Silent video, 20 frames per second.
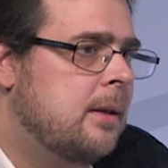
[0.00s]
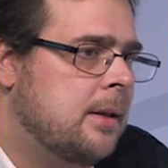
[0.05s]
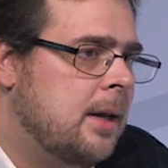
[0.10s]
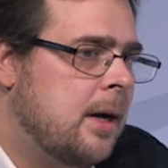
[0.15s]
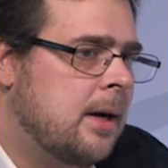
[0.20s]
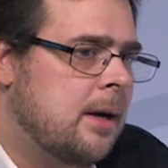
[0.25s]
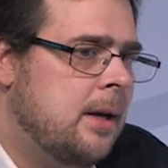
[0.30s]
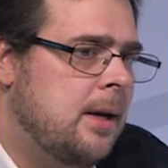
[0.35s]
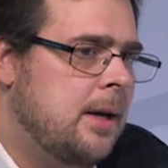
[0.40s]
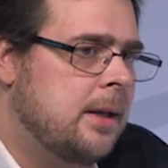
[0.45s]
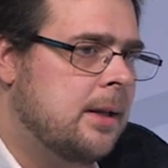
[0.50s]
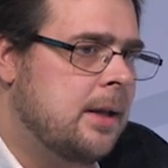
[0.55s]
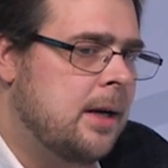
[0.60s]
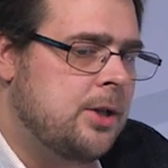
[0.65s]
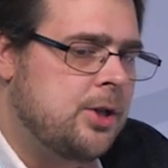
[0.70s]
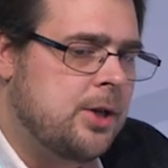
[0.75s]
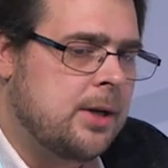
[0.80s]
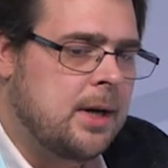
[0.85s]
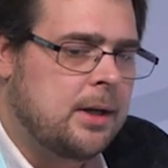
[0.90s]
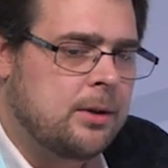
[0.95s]
так или
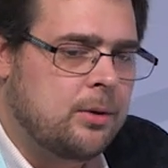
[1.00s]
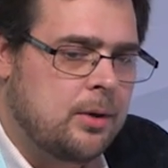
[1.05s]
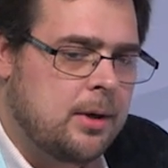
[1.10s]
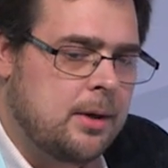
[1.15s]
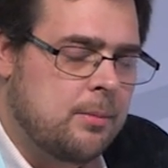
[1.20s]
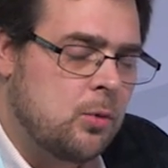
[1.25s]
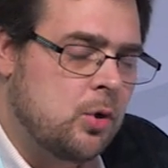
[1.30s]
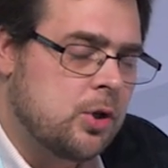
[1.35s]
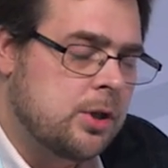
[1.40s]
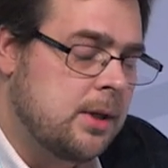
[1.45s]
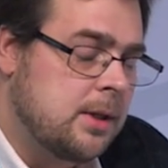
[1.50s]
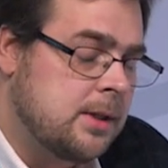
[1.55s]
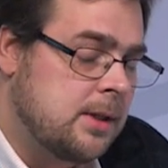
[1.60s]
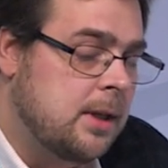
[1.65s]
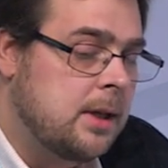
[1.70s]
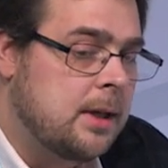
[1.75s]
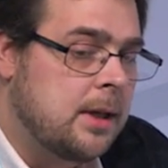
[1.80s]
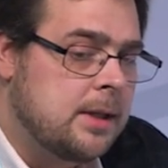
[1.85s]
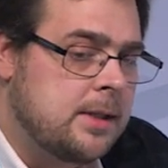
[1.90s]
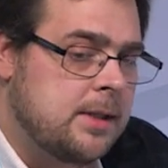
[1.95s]
иначе, которые можно
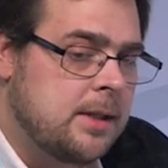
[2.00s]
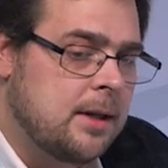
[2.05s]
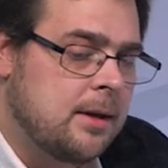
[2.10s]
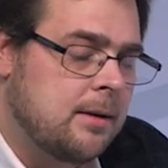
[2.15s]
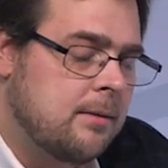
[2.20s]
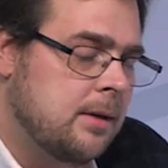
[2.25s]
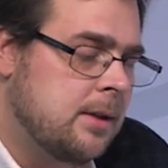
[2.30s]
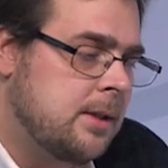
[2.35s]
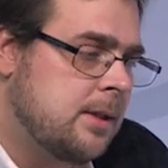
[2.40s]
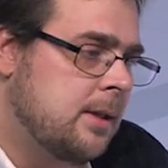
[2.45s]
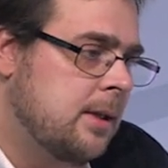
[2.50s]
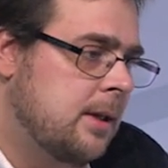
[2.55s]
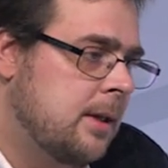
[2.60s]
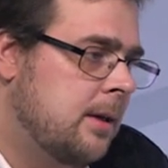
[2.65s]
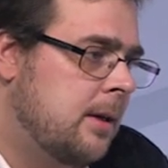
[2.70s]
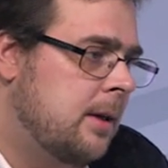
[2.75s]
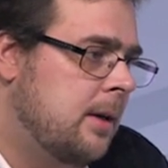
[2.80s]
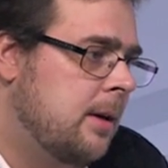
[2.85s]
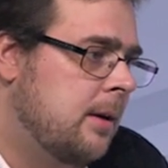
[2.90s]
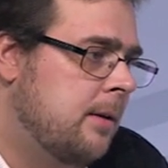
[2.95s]
задетектировать,
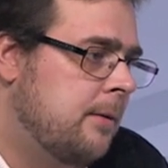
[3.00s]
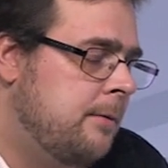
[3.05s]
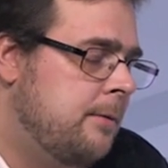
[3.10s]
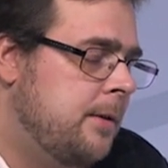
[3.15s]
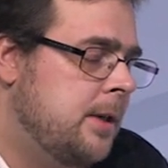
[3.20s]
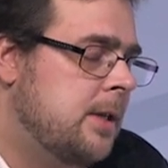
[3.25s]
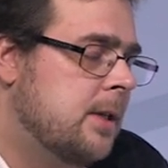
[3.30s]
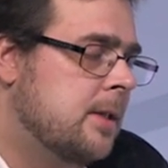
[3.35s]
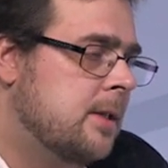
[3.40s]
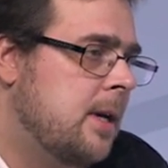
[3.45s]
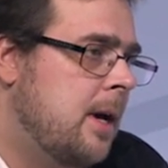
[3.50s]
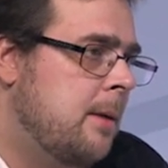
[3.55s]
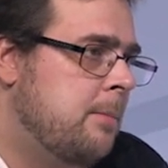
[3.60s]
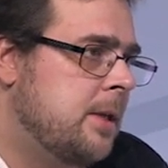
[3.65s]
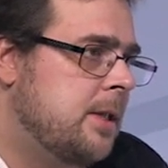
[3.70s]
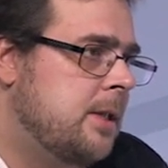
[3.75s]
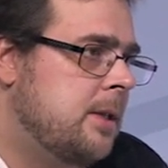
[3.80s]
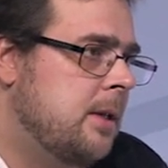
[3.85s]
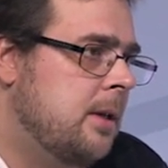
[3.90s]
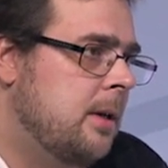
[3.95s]
в виде
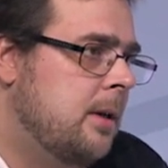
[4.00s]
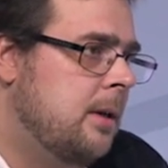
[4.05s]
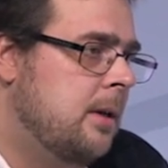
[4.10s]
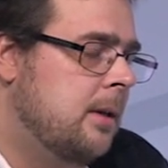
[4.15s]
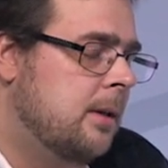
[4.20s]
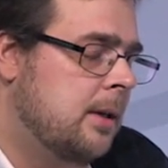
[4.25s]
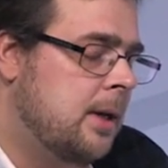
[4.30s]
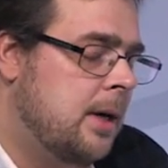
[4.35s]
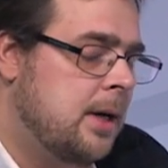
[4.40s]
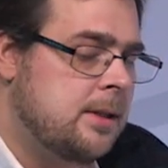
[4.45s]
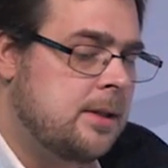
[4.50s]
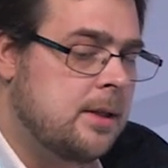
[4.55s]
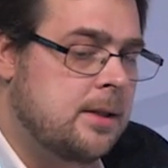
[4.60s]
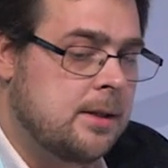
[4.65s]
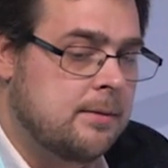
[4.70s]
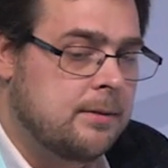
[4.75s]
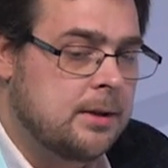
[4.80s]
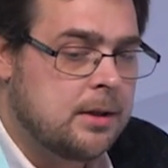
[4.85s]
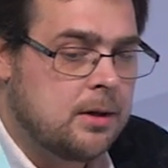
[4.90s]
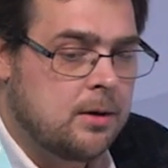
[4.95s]
записей на
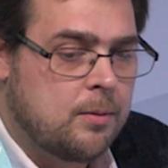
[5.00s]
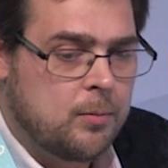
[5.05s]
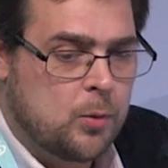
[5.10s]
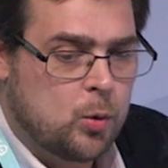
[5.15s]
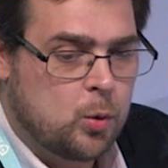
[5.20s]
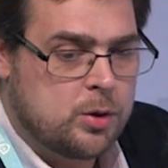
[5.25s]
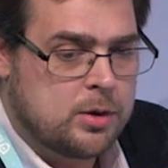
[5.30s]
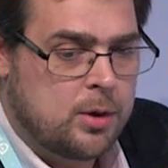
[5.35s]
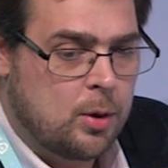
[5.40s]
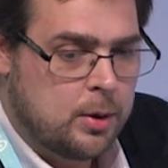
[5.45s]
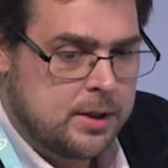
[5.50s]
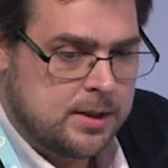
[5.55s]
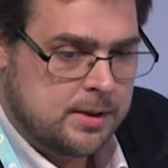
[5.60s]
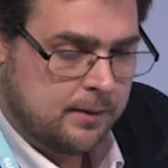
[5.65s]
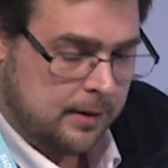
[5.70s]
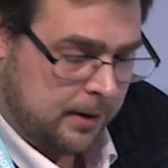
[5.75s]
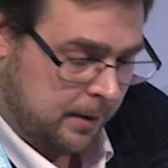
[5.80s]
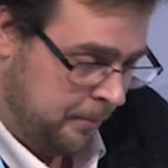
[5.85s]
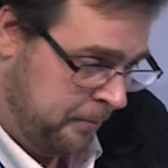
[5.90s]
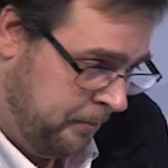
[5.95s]
сетевых
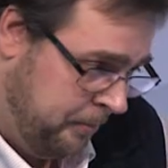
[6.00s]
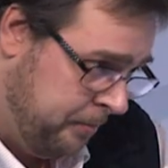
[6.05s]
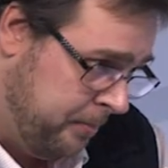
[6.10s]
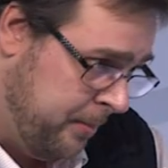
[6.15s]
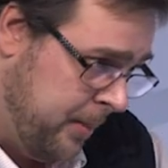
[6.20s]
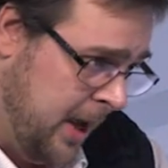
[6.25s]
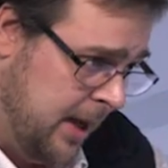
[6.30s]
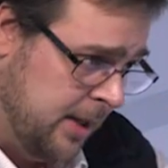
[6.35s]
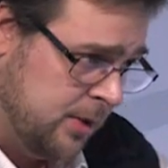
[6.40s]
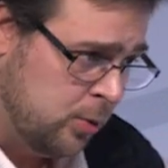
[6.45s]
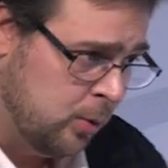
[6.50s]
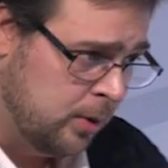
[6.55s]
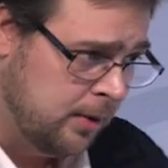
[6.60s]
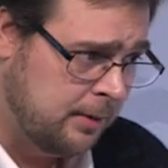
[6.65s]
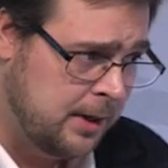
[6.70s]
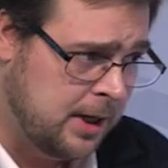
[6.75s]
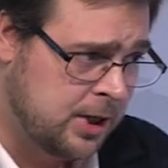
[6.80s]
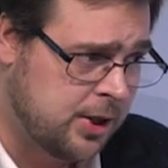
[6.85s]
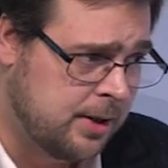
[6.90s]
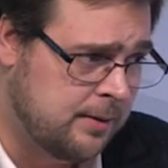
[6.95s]
устройствах. Отсюда
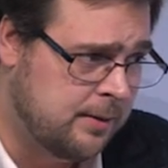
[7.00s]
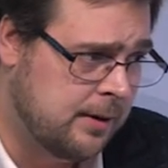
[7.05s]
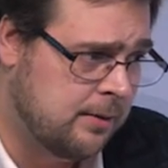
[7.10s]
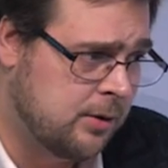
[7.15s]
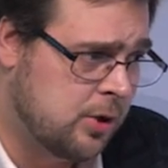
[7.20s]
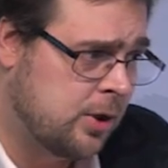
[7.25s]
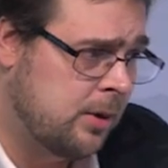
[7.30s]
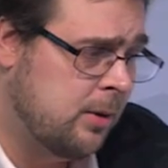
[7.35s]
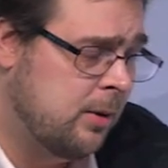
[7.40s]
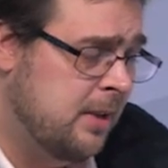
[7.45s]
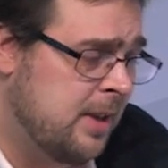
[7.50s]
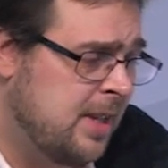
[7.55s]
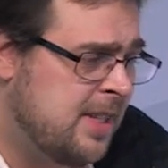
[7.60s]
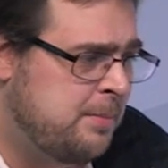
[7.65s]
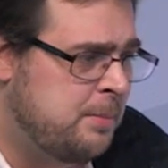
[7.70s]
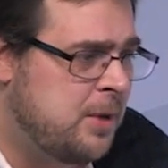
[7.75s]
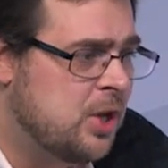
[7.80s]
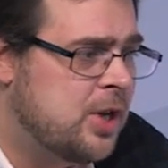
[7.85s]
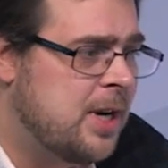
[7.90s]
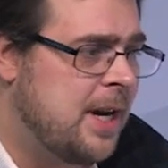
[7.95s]
важный вывод, что
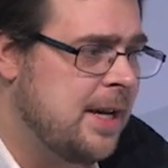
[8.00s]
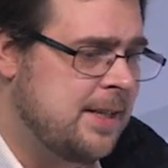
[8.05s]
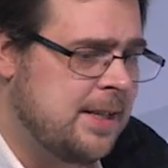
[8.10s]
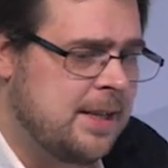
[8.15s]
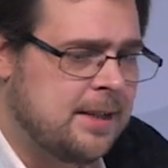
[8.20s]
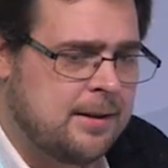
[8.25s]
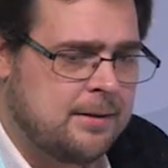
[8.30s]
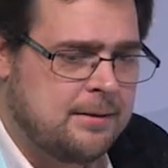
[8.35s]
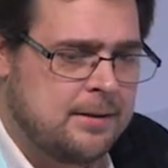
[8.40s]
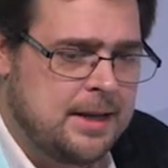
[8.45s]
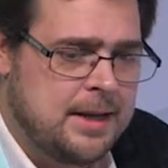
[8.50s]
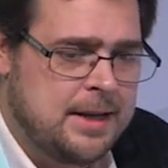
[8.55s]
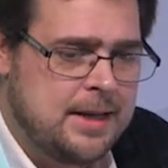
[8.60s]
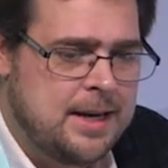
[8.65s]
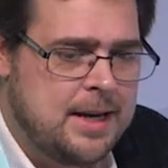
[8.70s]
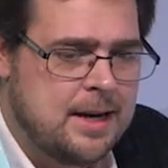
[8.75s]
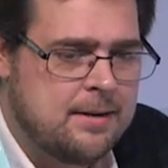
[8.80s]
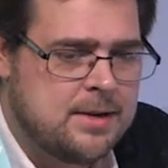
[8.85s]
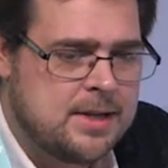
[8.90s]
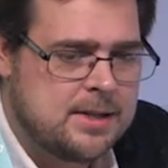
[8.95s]
избежать этого
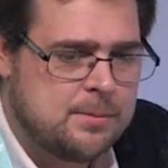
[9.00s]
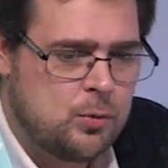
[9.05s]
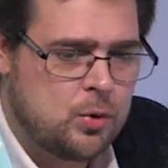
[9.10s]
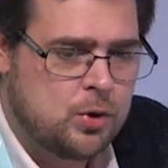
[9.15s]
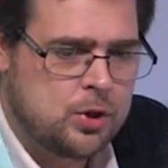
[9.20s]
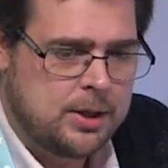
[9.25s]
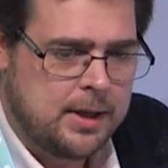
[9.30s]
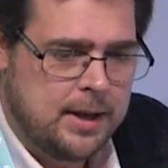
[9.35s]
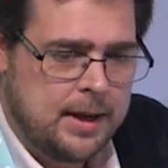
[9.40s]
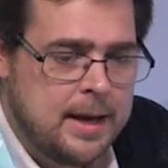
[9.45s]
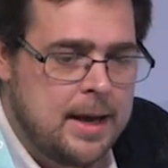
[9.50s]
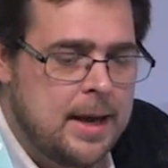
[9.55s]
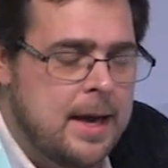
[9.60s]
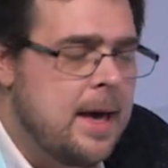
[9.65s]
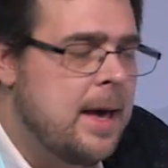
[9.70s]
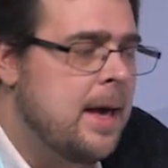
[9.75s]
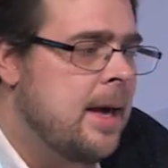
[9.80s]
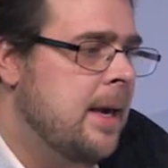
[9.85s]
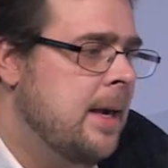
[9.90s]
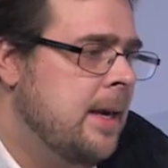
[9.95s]
невозможно.
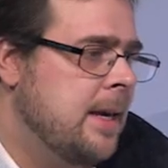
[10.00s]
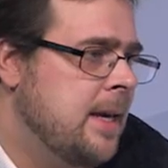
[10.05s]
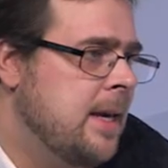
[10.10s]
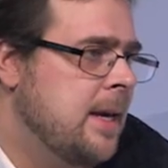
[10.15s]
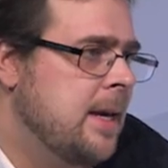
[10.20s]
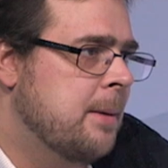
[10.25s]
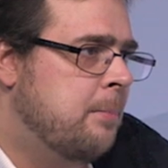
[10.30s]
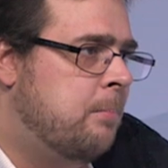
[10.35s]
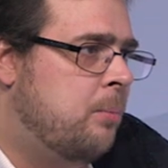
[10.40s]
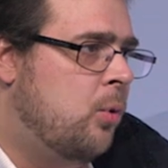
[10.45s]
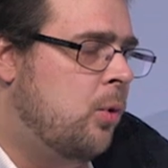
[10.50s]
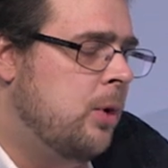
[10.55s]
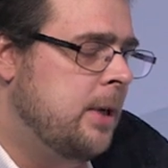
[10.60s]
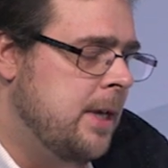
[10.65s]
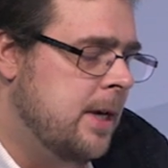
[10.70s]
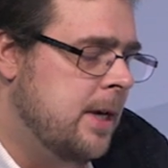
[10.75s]
И по